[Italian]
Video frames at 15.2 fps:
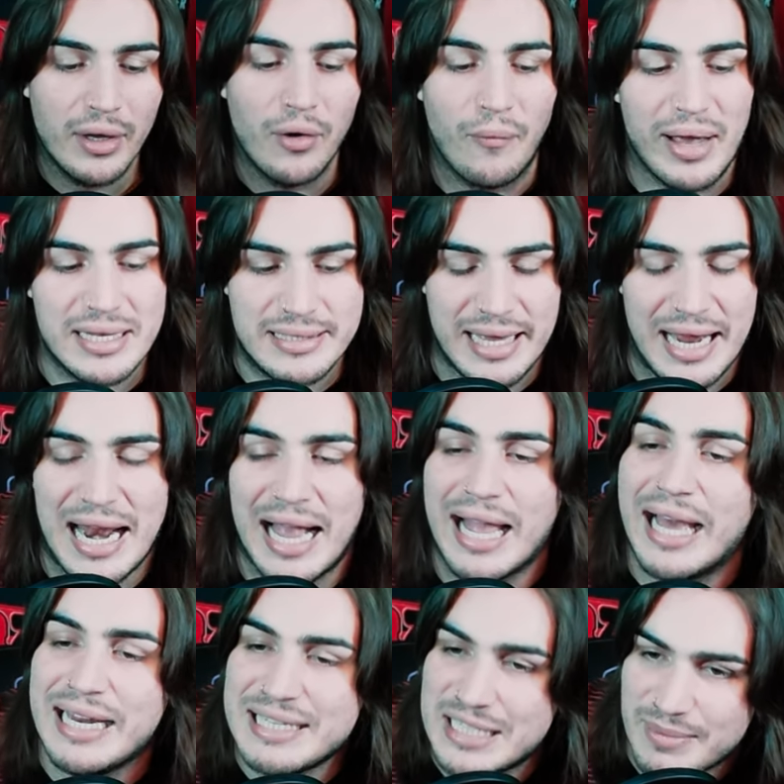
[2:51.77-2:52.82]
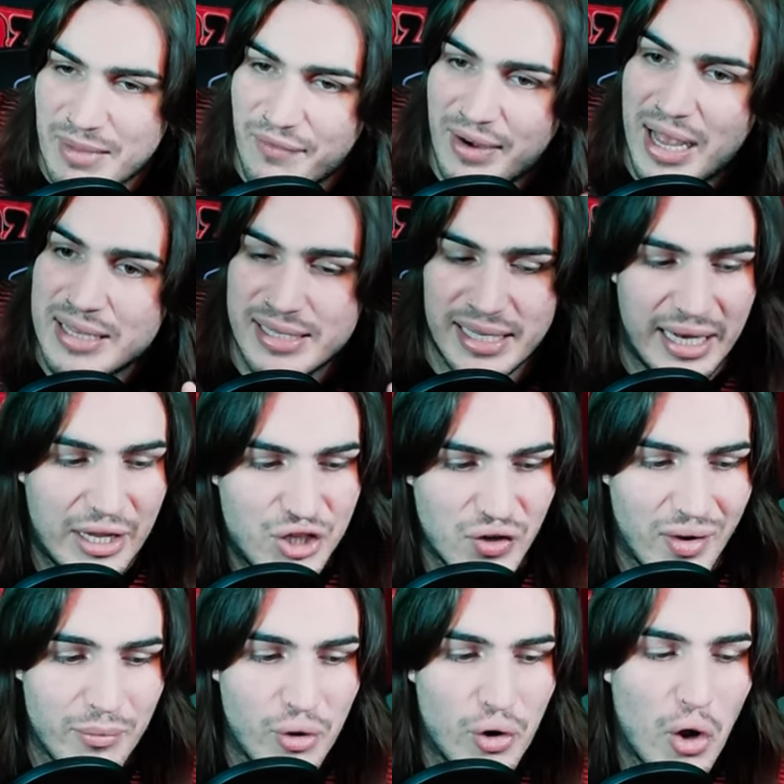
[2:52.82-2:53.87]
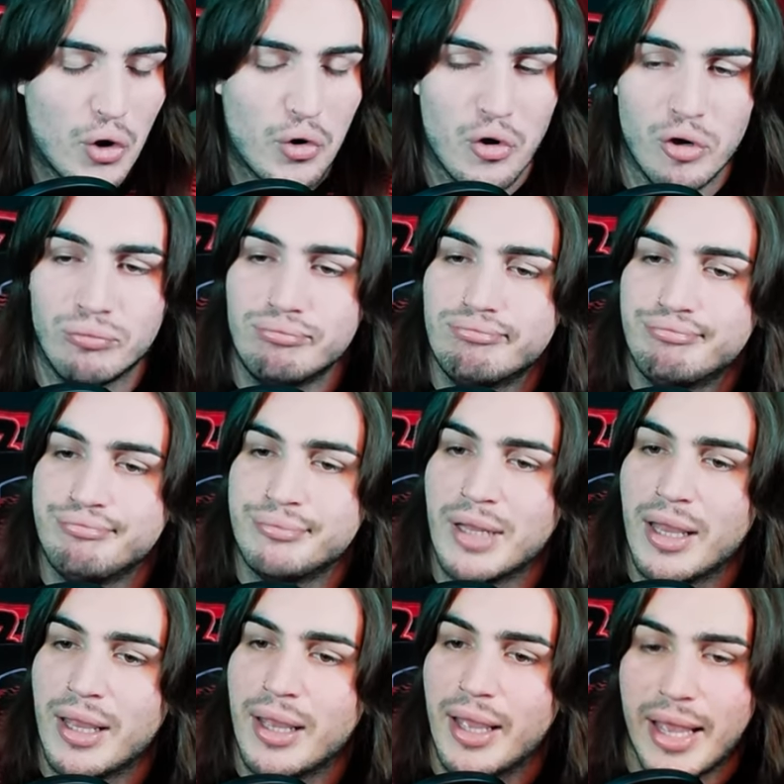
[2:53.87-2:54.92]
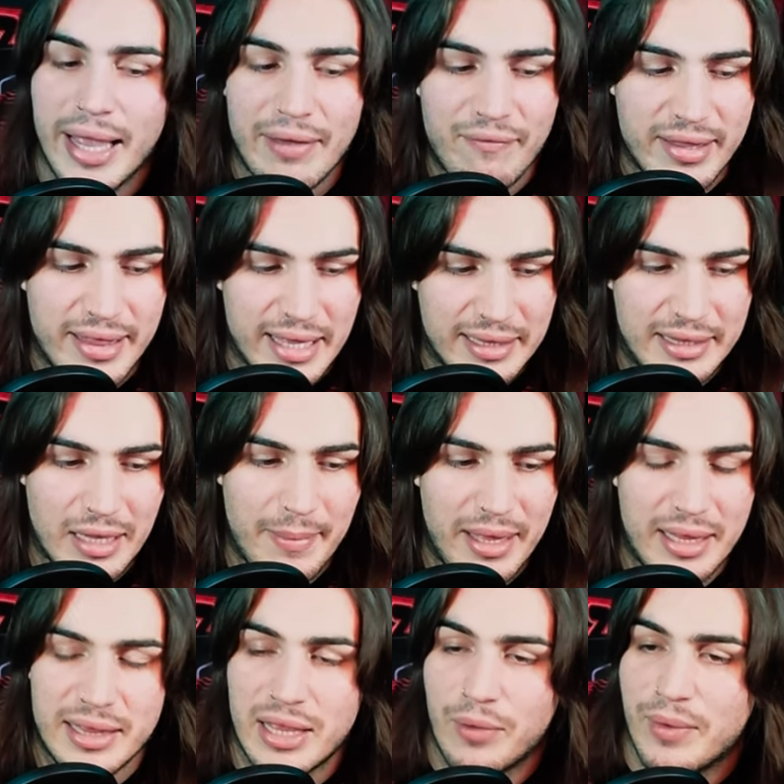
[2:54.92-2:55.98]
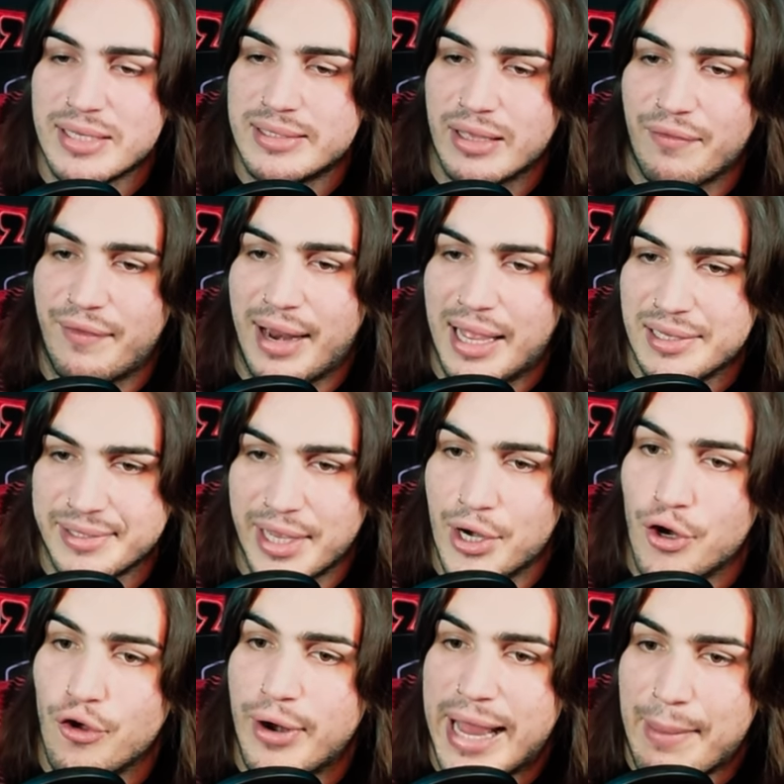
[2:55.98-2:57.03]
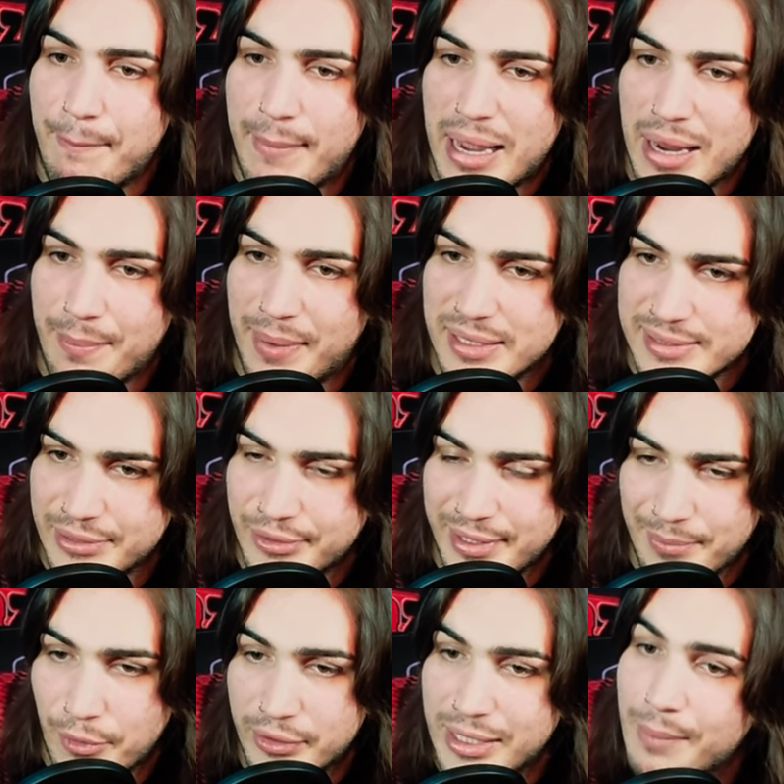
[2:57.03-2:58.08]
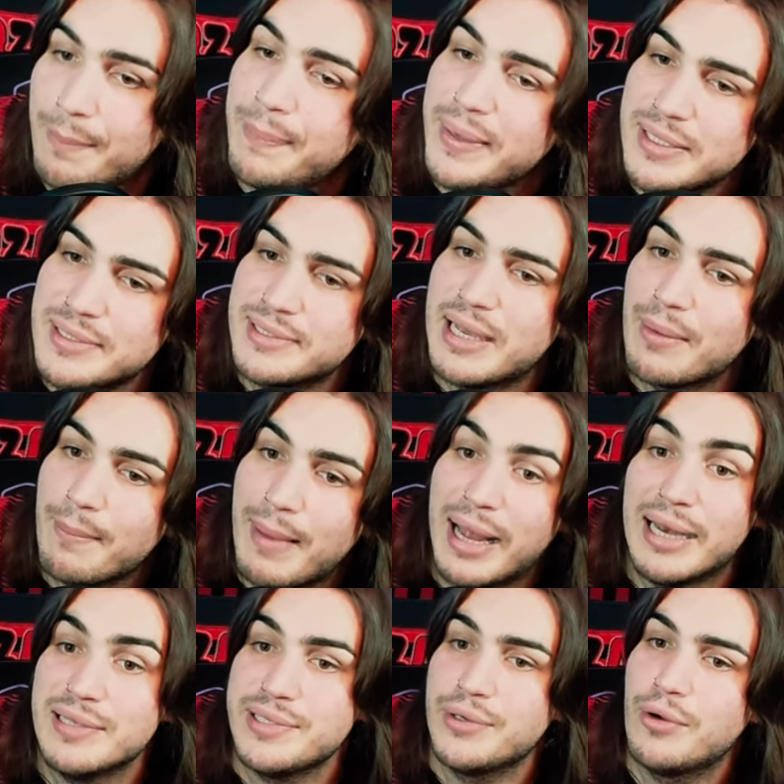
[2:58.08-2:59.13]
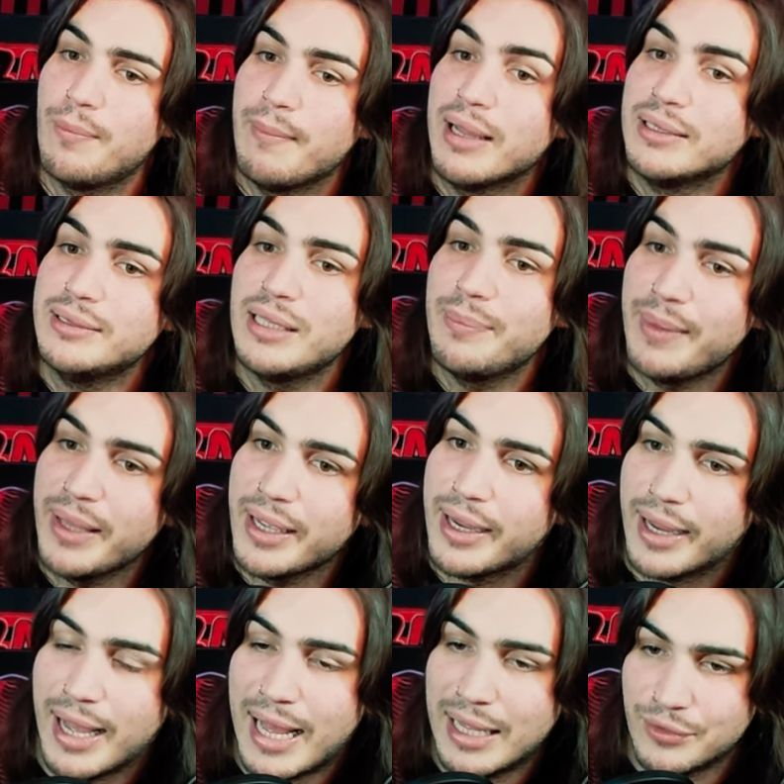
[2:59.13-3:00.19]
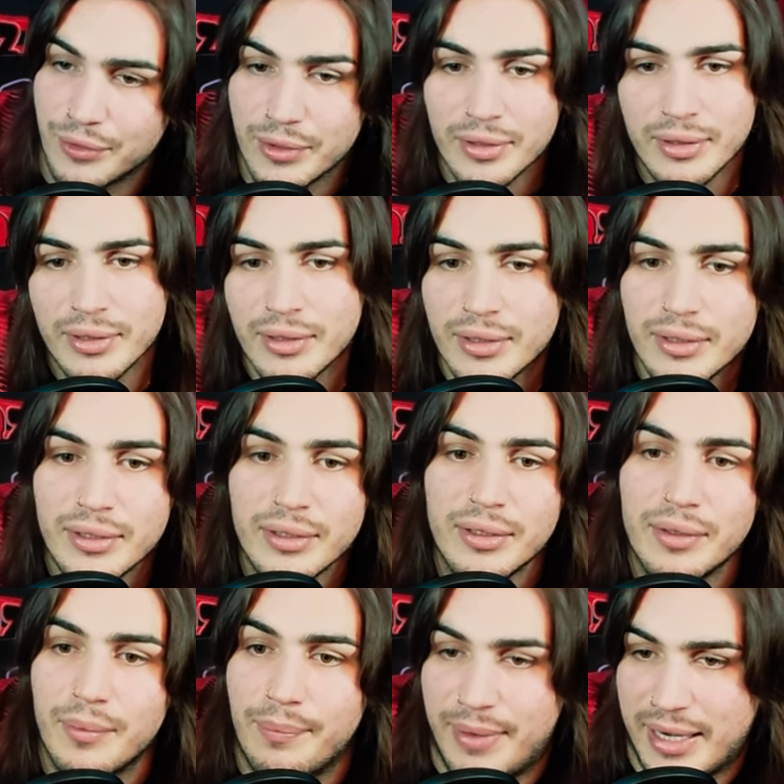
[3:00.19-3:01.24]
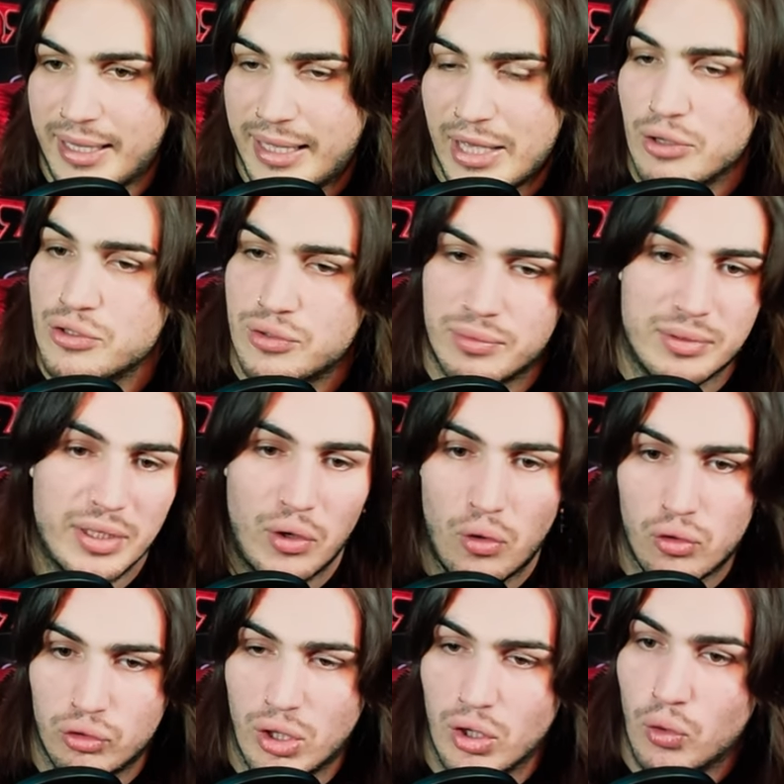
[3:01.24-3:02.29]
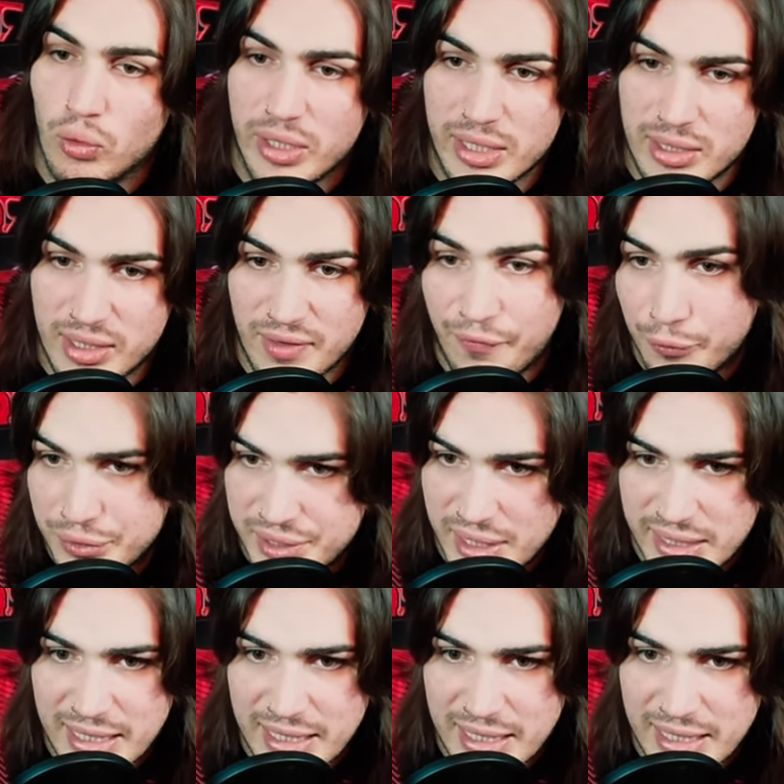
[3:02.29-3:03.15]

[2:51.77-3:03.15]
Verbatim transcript: Questa era la carissima frase che diceva mio nonno Evidentemente questa frase non è mai passata di moda. Pensar male si commette peccato perché io secondo alcuni tifosini